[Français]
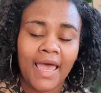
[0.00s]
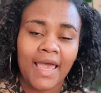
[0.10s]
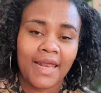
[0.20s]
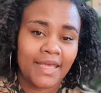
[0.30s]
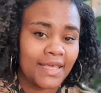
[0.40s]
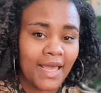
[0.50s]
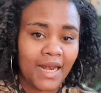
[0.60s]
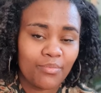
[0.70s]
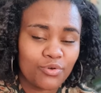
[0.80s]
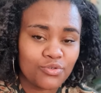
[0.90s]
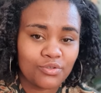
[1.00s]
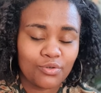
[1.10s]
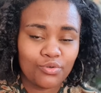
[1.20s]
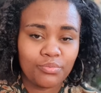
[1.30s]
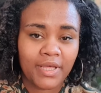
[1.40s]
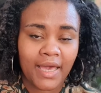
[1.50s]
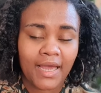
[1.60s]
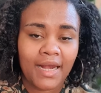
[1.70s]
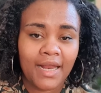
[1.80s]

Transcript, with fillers: et elle a besoin de lumière.